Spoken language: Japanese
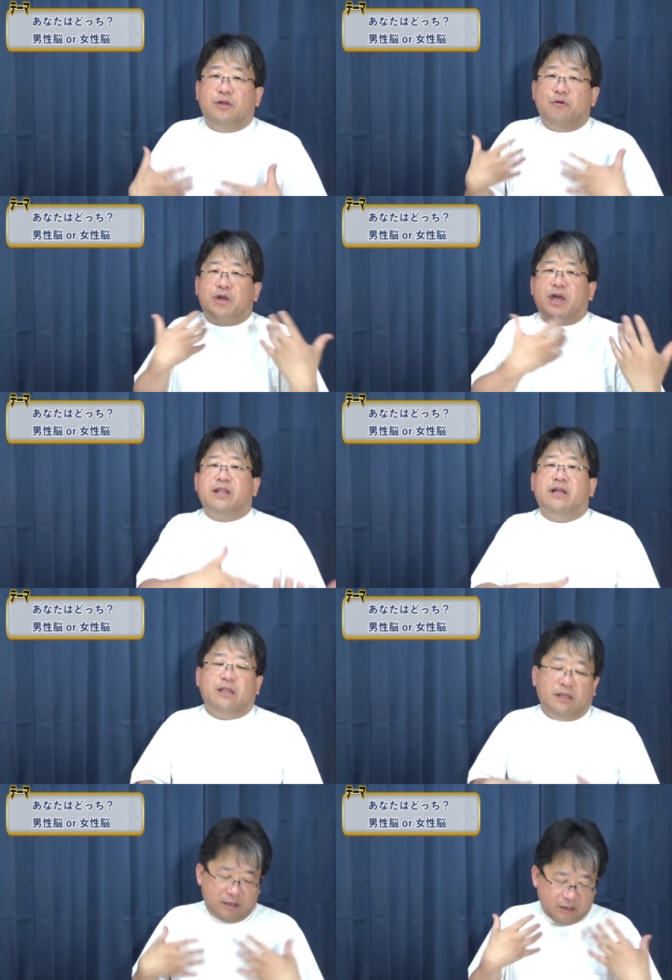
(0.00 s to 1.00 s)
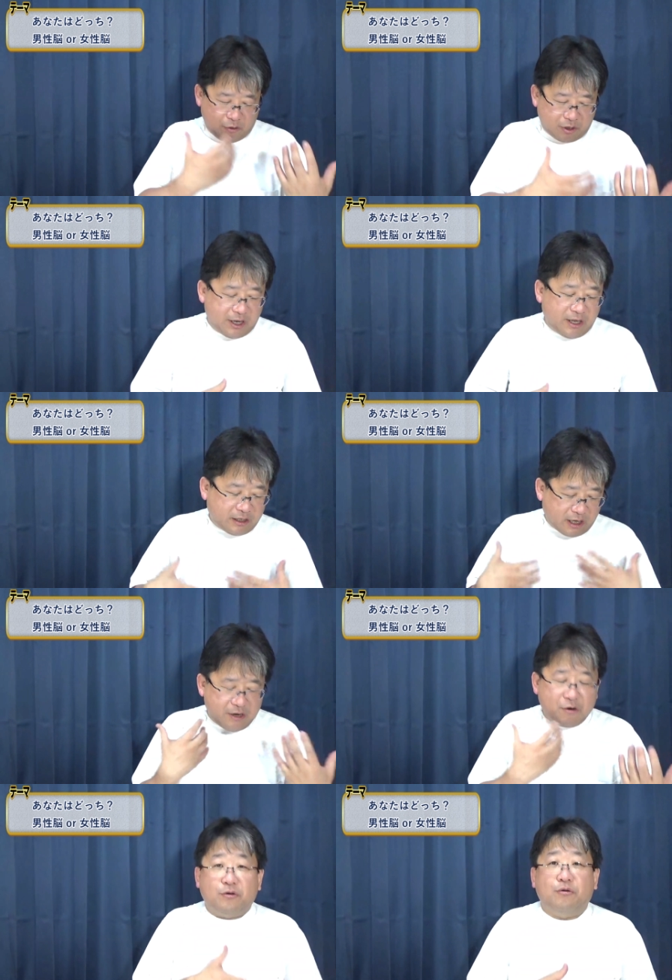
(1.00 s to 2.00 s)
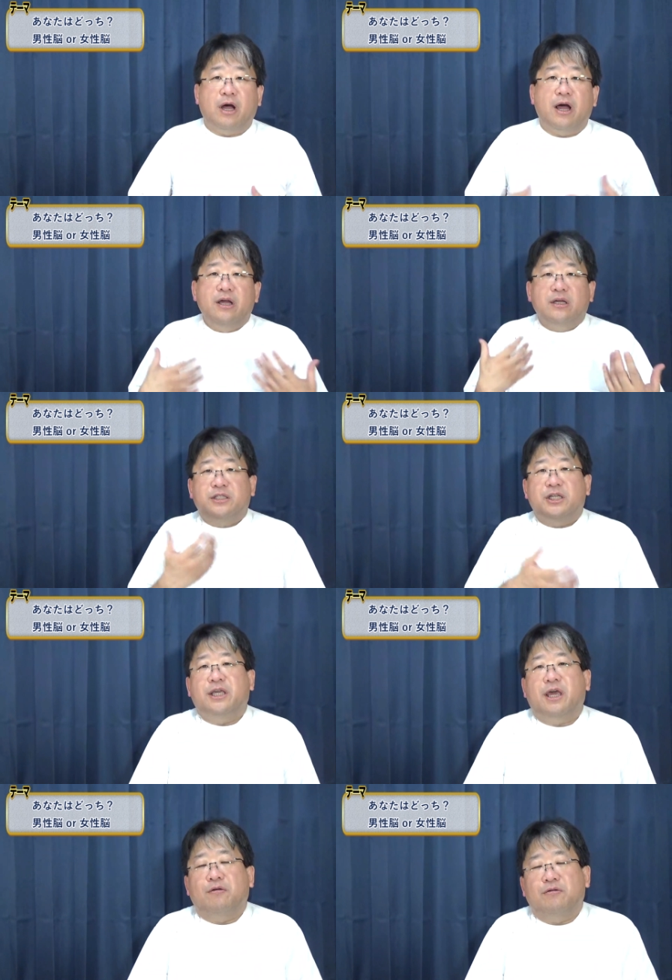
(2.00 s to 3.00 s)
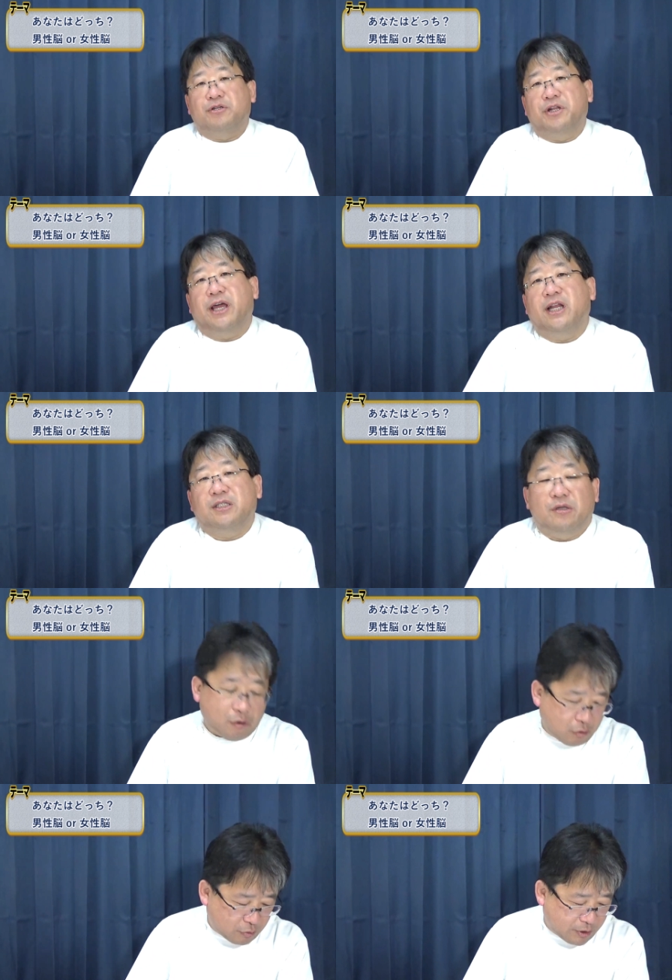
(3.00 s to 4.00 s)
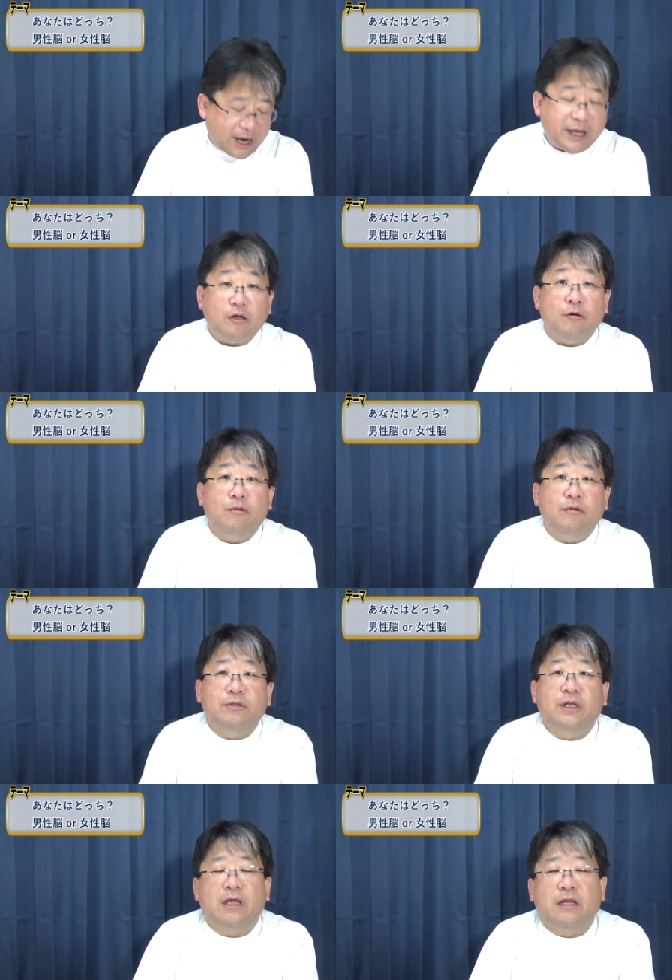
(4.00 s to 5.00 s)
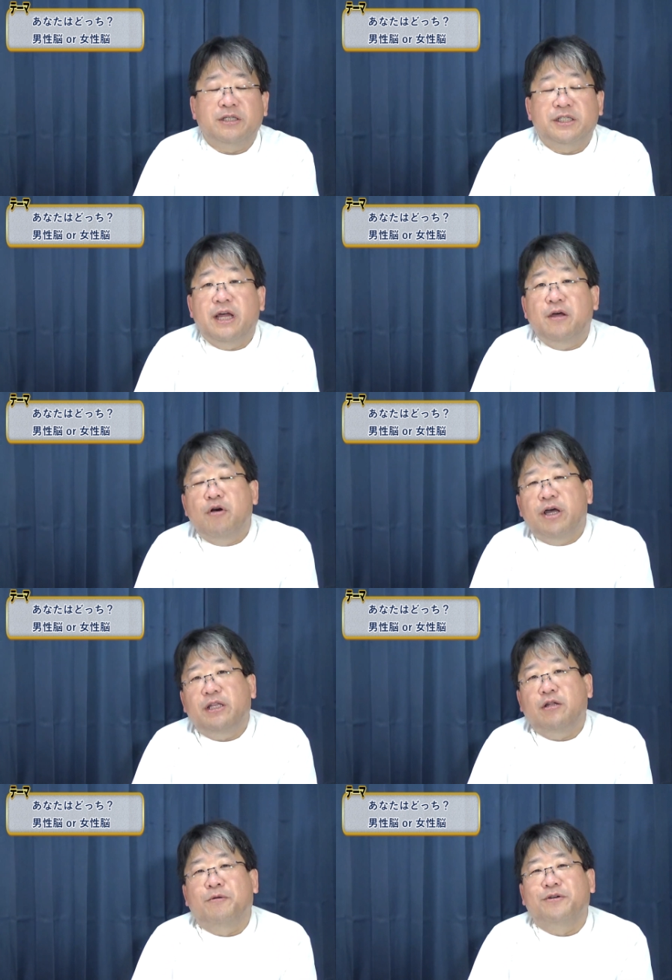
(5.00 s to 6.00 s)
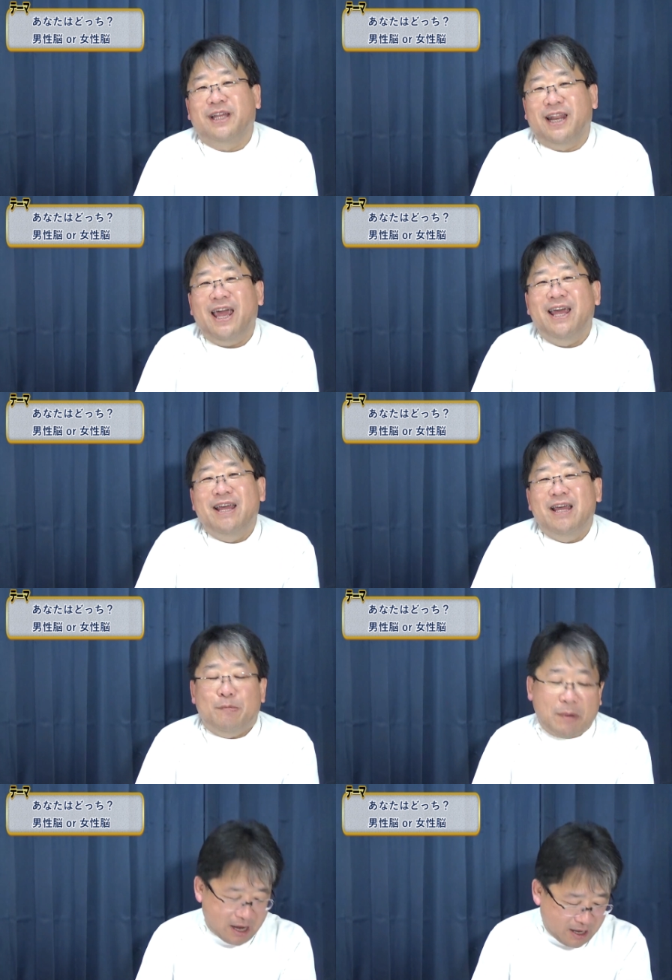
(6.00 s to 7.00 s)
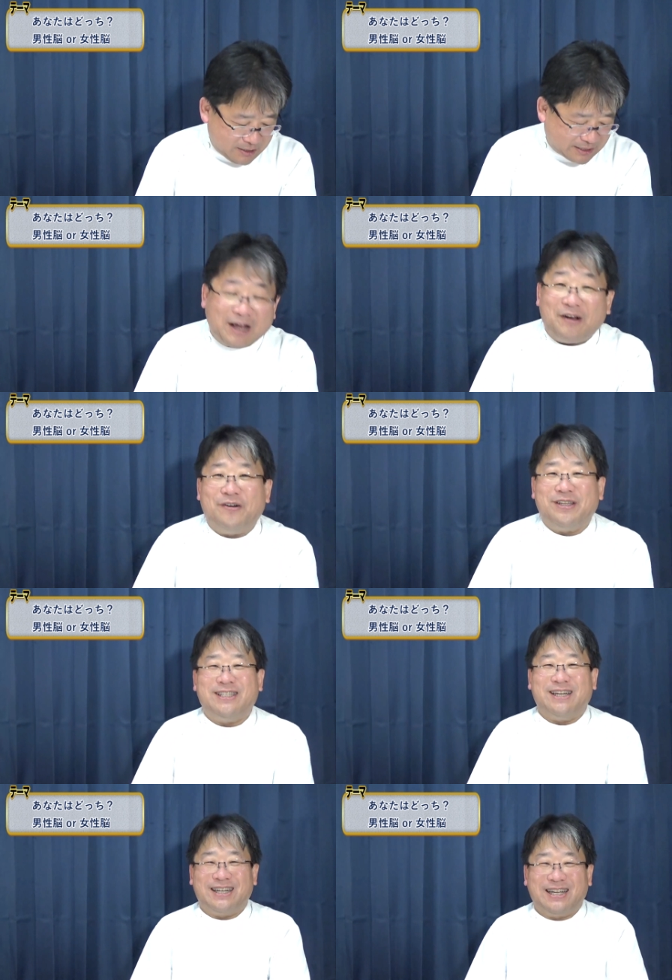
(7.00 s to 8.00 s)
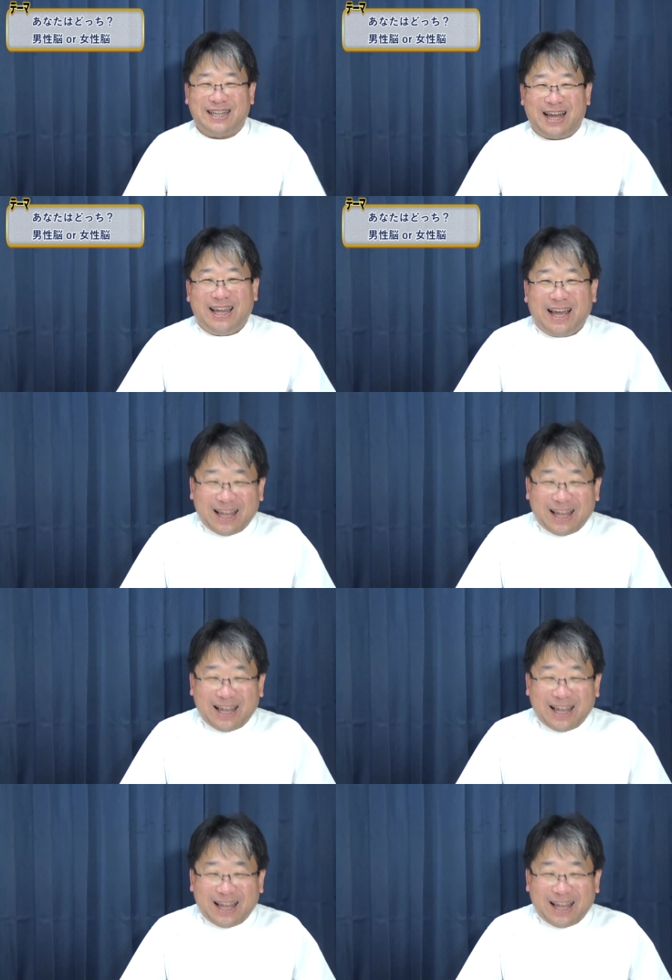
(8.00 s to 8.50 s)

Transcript: 余計な、余計な体力とか神経をすり減らすようなことはないと思うんで、あの、しない方がいいと思うんでね。まあ、参考にしてください。